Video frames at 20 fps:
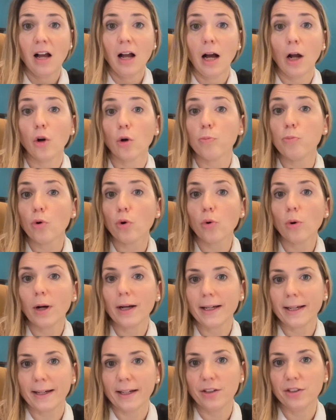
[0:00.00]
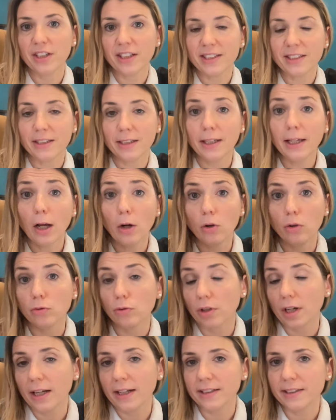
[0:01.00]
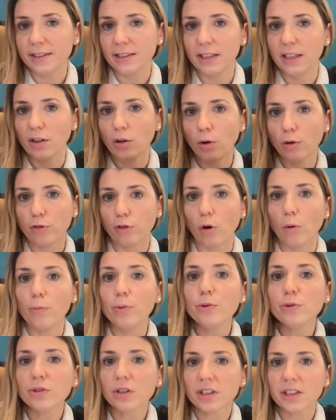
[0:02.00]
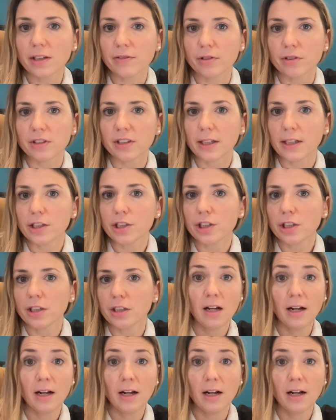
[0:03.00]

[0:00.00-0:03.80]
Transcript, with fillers: Alors pourquoi créer une SCI Donc la SCI offre plusieurs avantages.